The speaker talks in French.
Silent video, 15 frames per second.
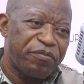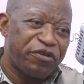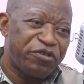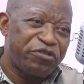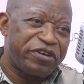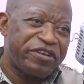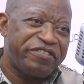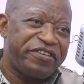
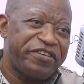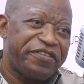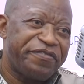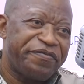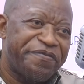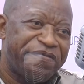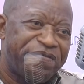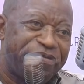Bonjour Christian.
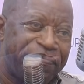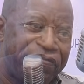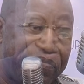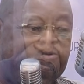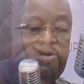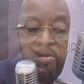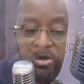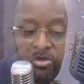Alors,
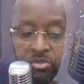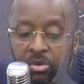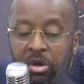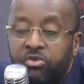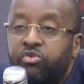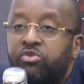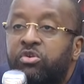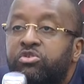
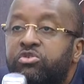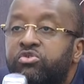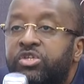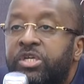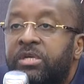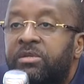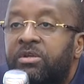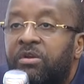entrons dans le
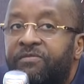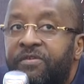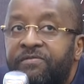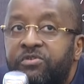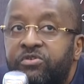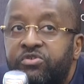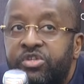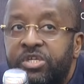sujet, dans le vif
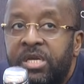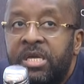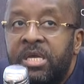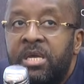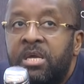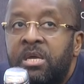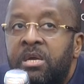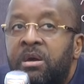du sujet.
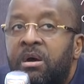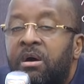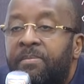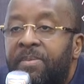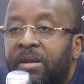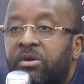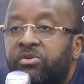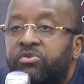En
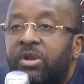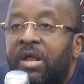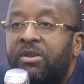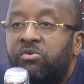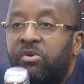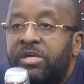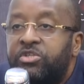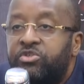parlant de la
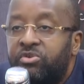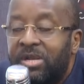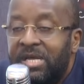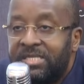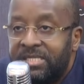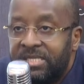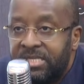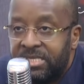loi sur
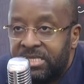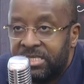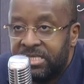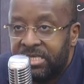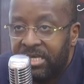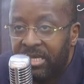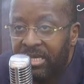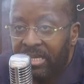la
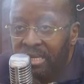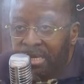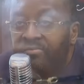CENI, est-ce